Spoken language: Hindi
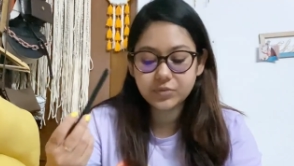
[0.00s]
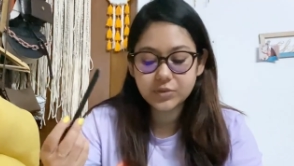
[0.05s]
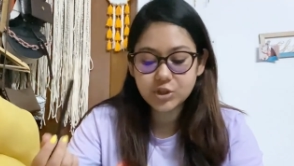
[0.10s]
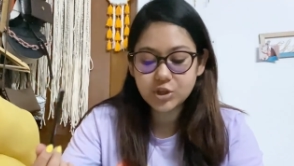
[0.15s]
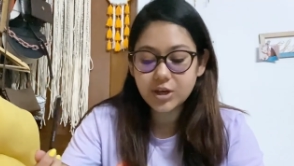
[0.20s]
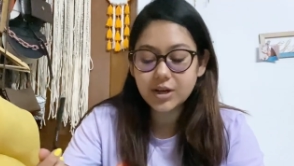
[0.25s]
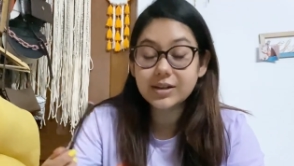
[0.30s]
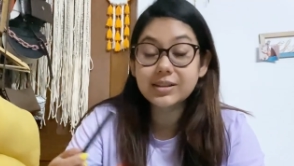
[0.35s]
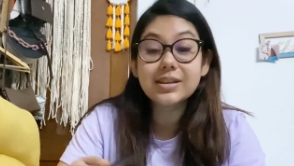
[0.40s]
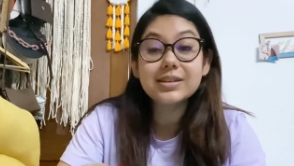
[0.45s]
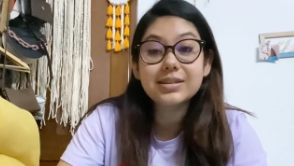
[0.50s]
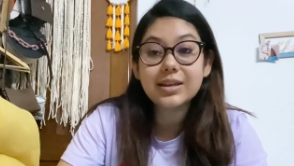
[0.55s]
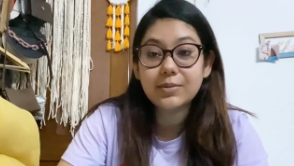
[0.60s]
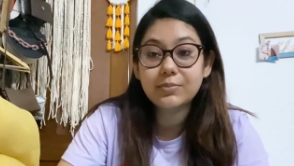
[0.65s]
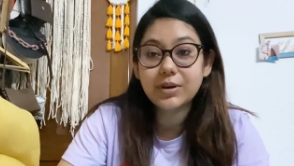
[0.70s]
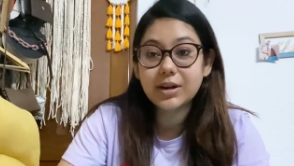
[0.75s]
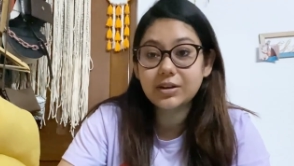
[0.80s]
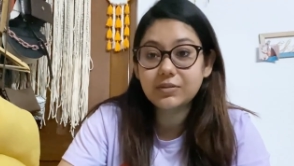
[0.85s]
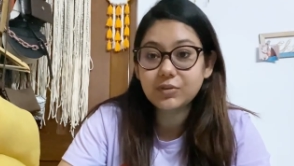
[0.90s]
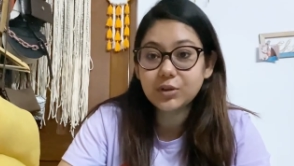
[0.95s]
शेयर दिस
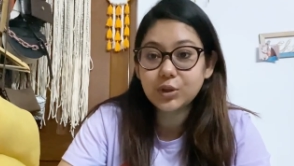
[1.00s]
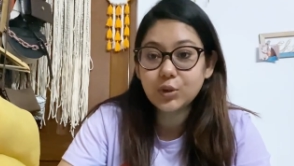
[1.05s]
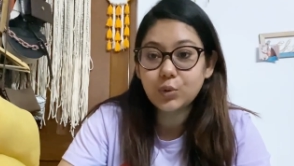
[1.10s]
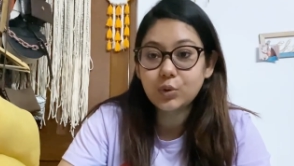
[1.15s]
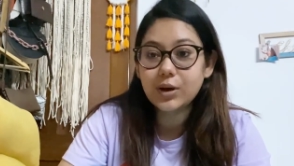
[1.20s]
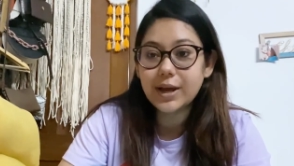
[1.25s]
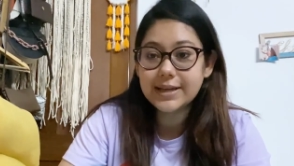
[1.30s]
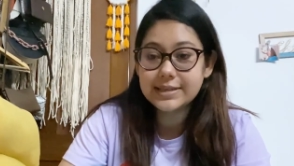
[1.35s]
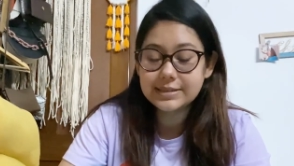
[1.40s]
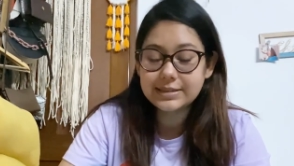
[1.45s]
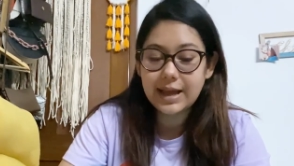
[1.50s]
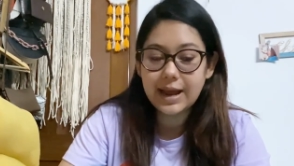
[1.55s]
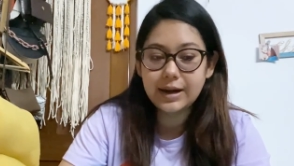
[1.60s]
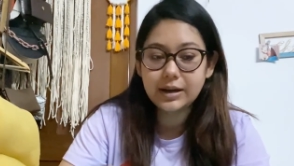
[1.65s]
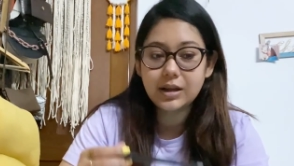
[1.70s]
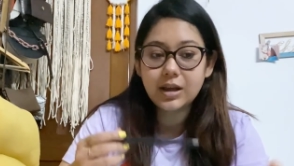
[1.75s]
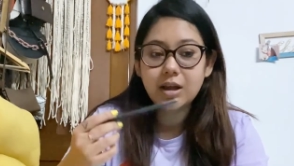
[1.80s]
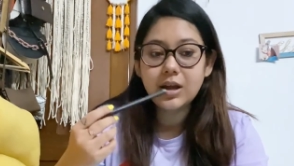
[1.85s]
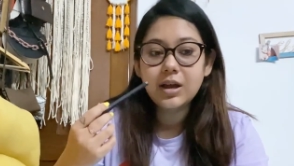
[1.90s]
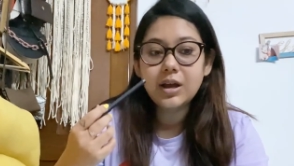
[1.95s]
अपडेट विद यू गैस
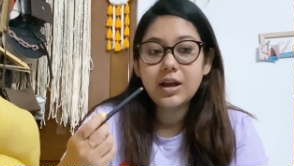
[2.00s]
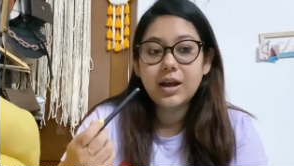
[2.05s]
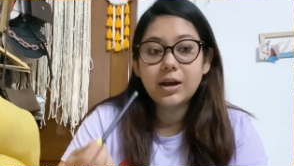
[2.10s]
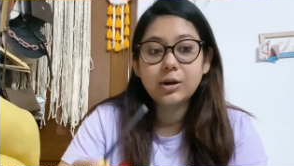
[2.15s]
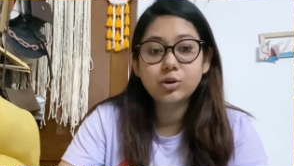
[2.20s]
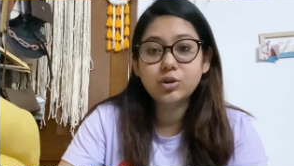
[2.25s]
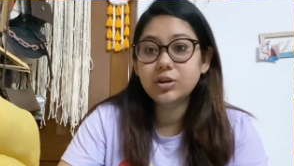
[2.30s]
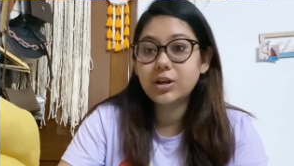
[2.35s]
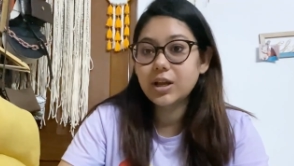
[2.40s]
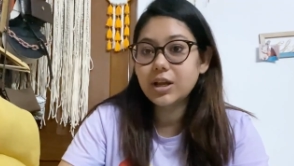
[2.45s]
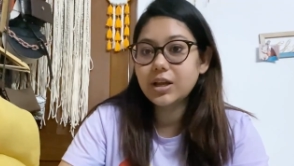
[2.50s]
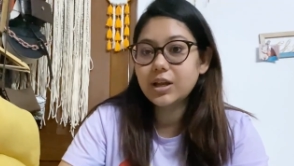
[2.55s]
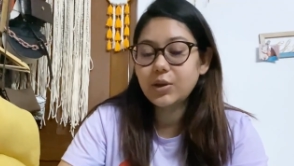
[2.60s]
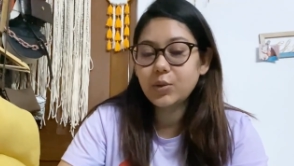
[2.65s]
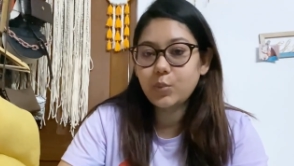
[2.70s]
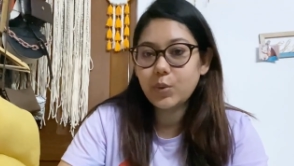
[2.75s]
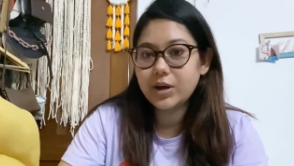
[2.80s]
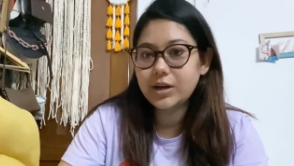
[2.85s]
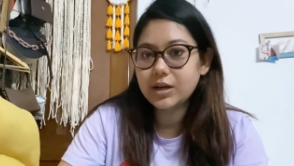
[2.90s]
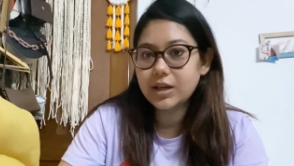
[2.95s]
दैट टूडे ही
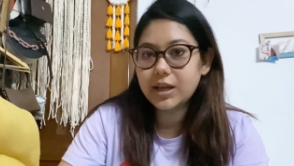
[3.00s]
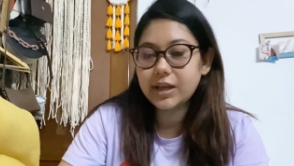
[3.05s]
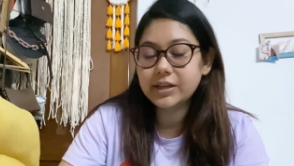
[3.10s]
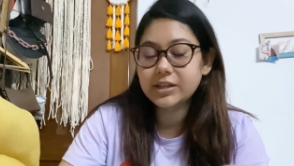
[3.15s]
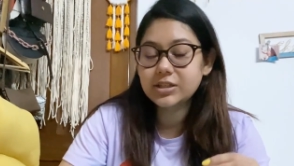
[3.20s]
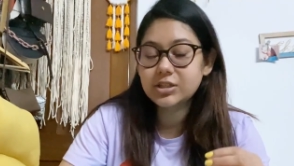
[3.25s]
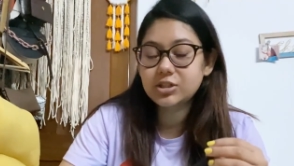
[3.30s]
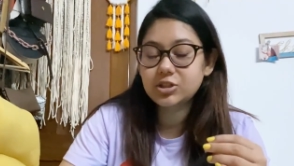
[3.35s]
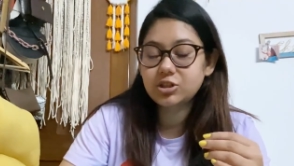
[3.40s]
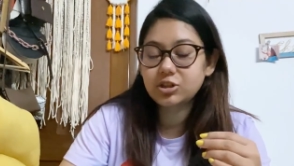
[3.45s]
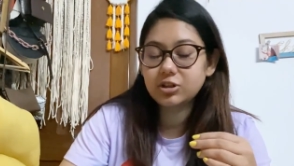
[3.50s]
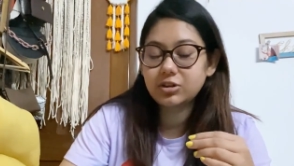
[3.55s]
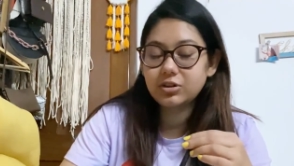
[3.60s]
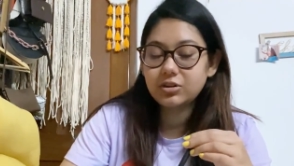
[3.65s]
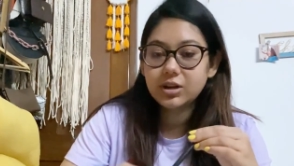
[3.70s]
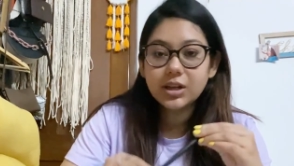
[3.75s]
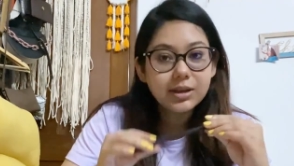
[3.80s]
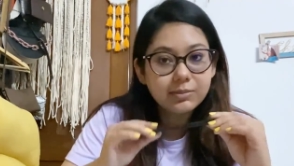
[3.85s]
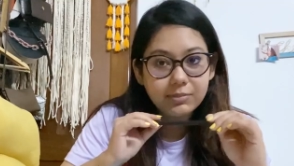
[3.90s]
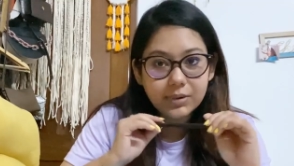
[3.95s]
वेंट
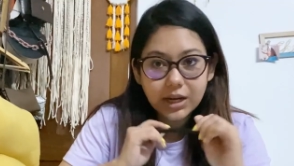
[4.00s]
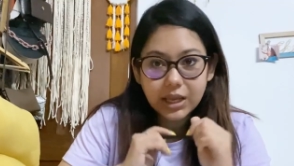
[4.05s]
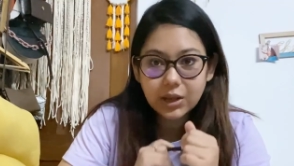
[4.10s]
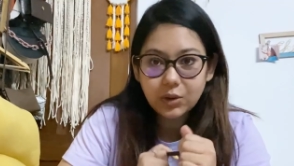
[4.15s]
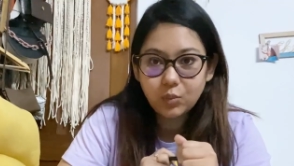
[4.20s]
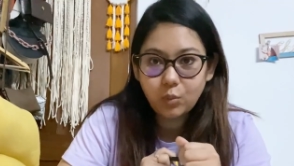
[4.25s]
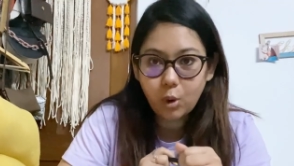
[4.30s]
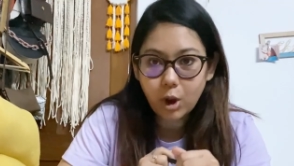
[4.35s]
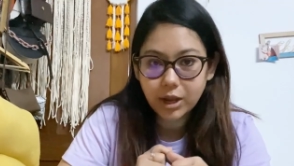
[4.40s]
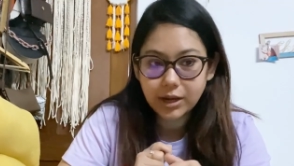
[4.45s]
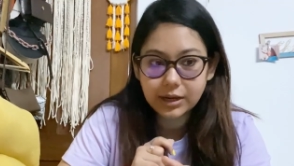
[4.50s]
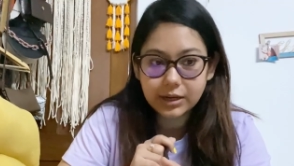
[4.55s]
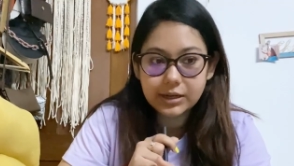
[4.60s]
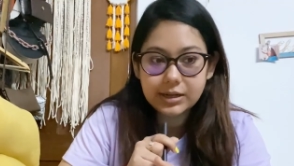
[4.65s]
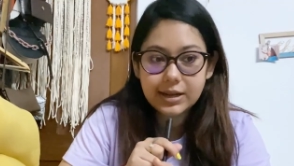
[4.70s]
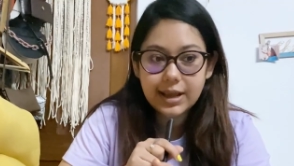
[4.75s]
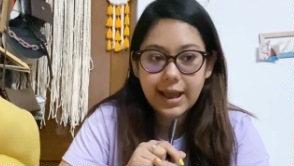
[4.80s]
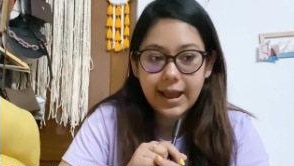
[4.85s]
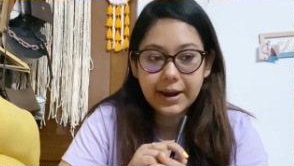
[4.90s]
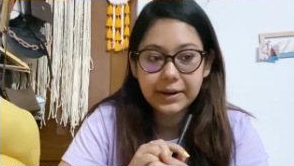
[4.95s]
एक्सट्रीमली
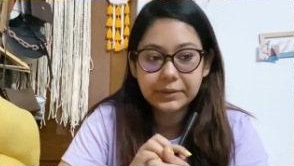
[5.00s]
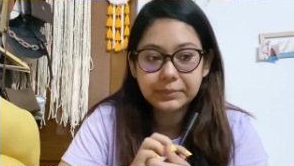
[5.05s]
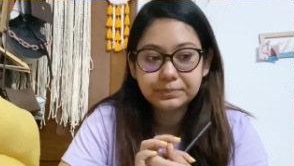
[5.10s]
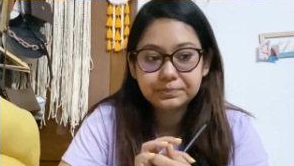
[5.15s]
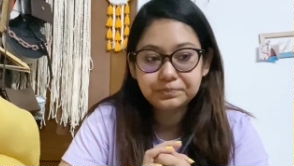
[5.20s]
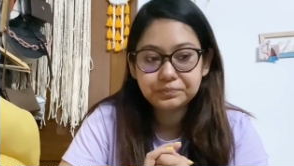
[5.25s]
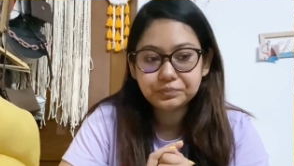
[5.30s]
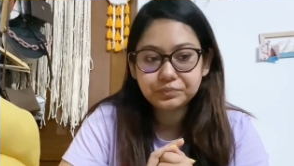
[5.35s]
extremely एंड